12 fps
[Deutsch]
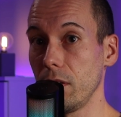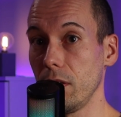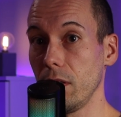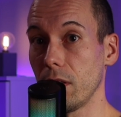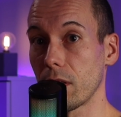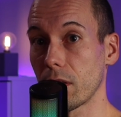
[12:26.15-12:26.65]

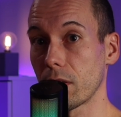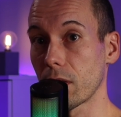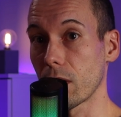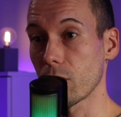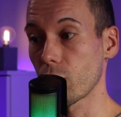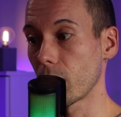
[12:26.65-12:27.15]
die ich
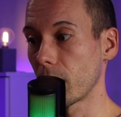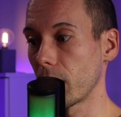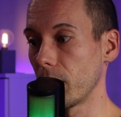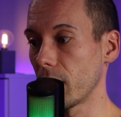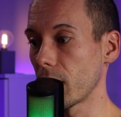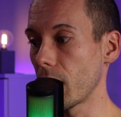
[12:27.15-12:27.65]
da schon mal
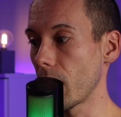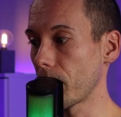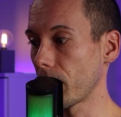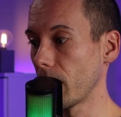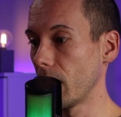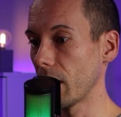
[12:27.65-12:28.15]
mit der
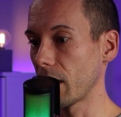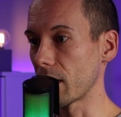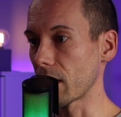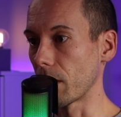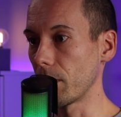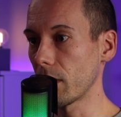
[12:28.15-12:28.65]
App
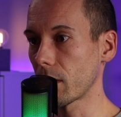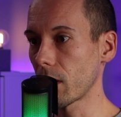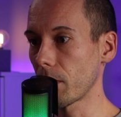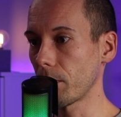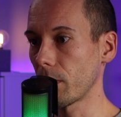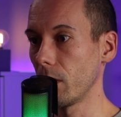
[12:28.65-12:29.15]
gesammelt habe.